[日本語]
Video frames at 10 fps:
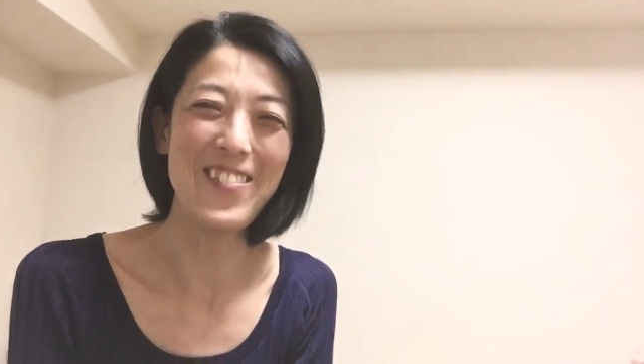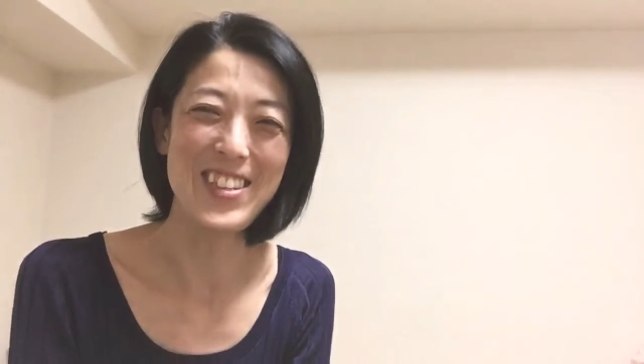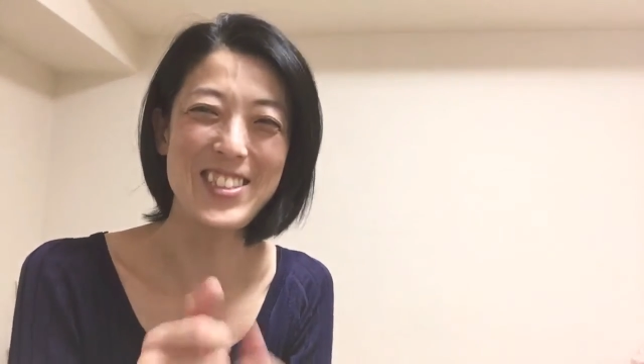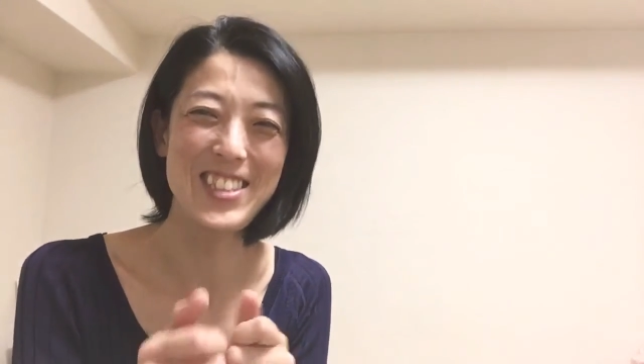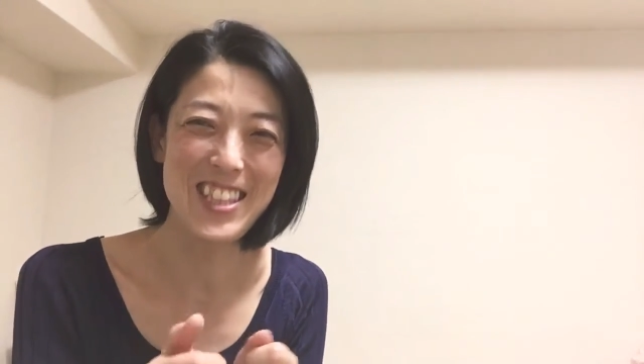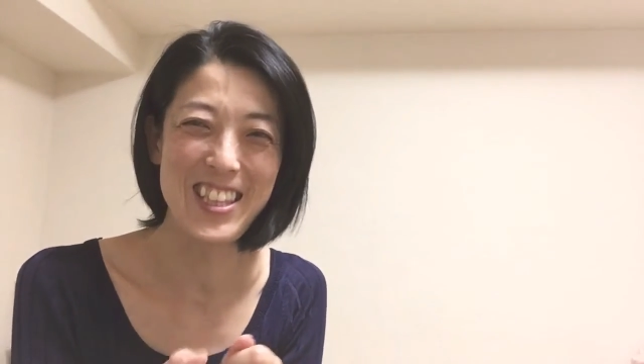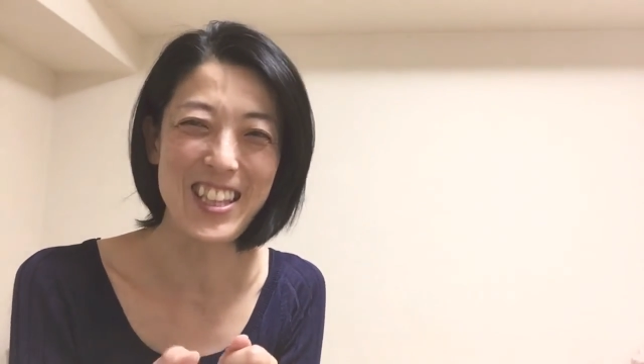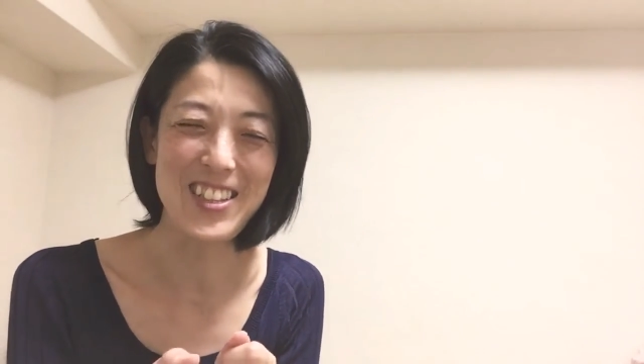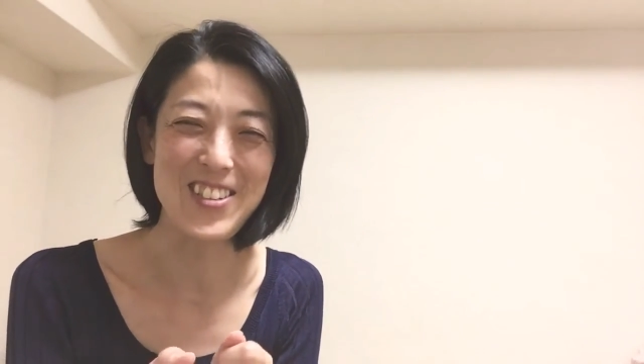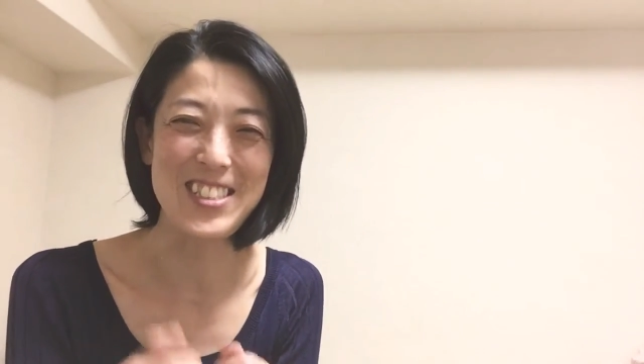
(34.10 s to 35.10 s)
あ、忘れて
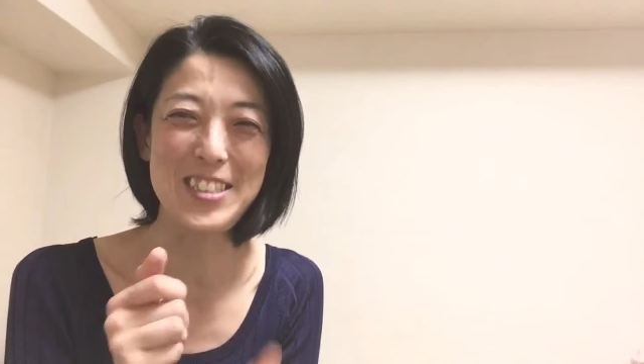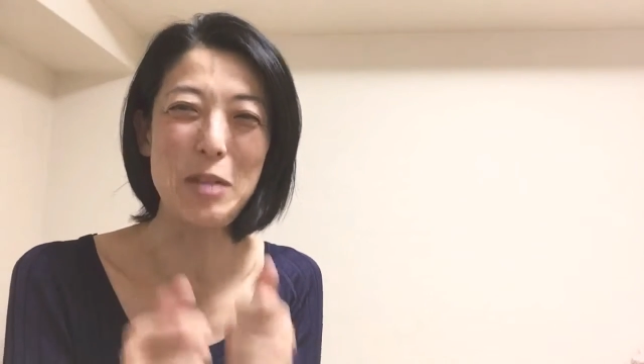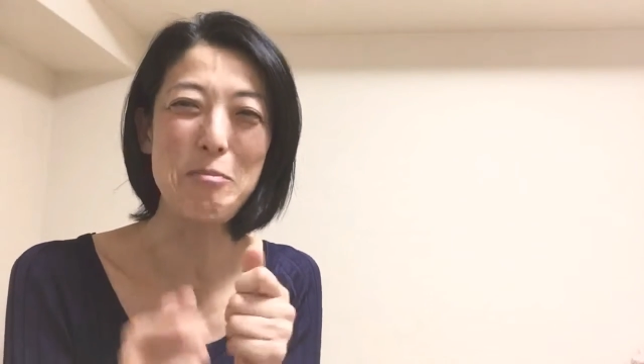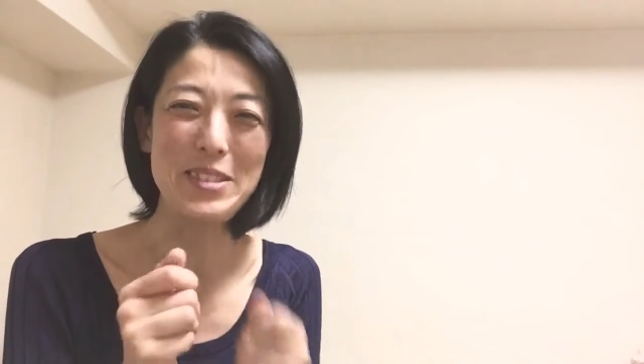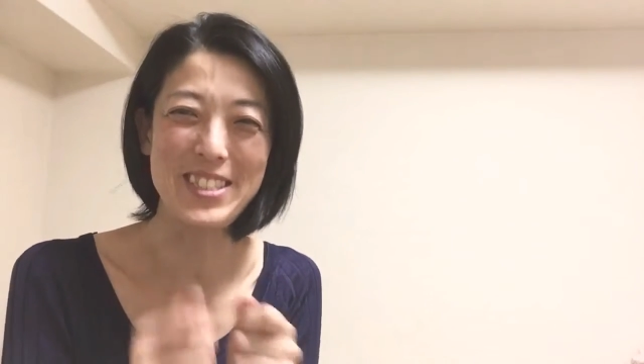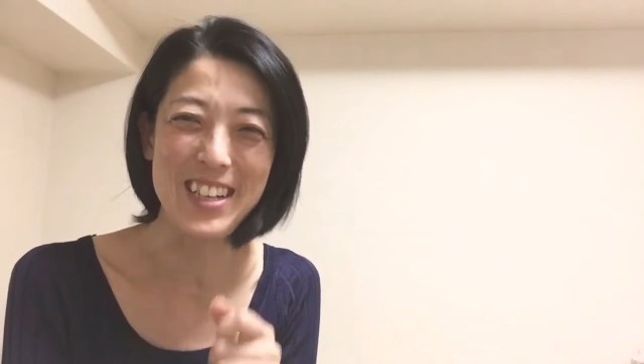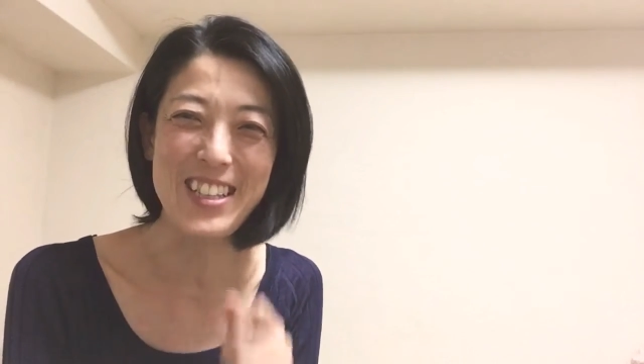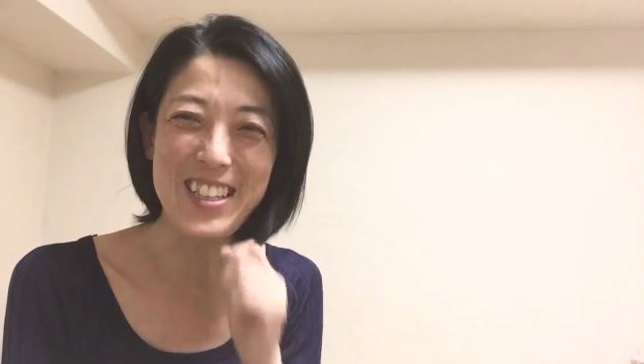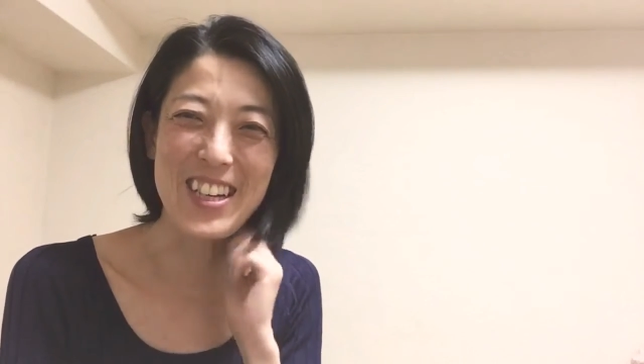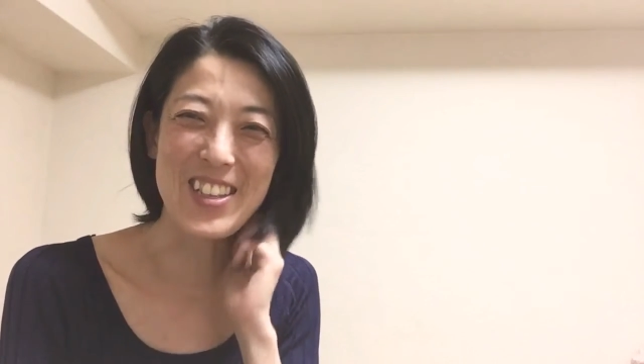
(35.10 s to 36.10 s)
たとか、時間間違え
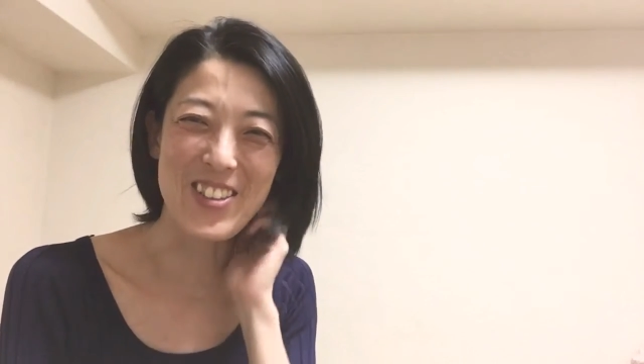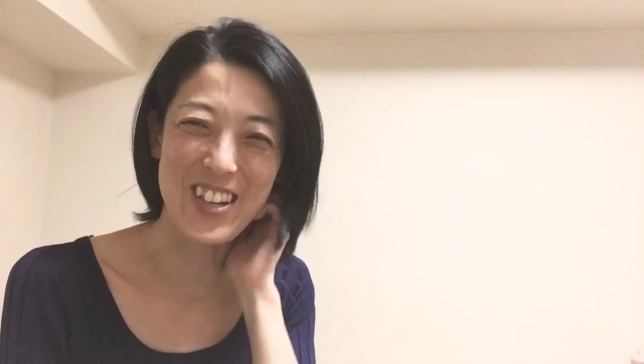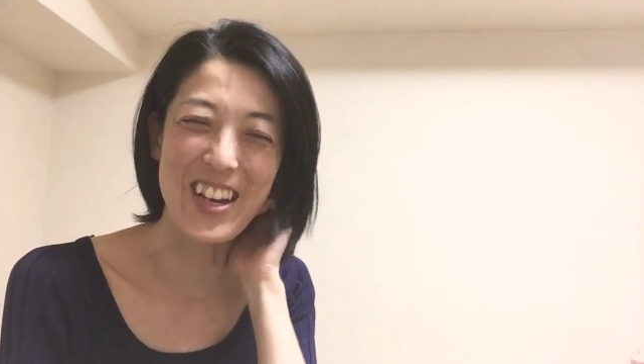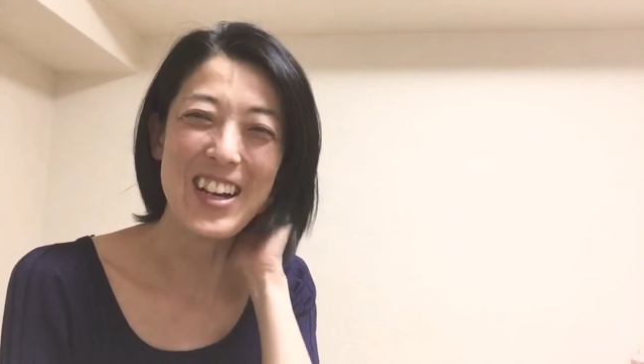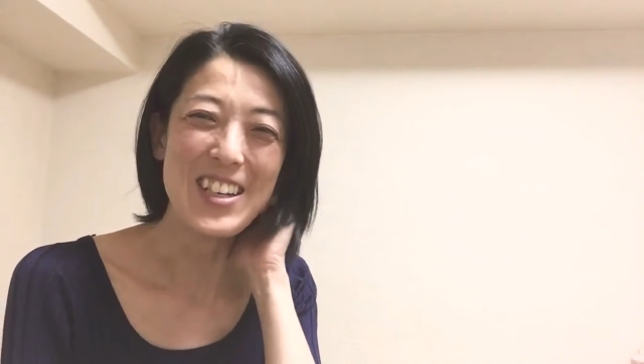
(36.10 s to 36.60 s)
てたとか、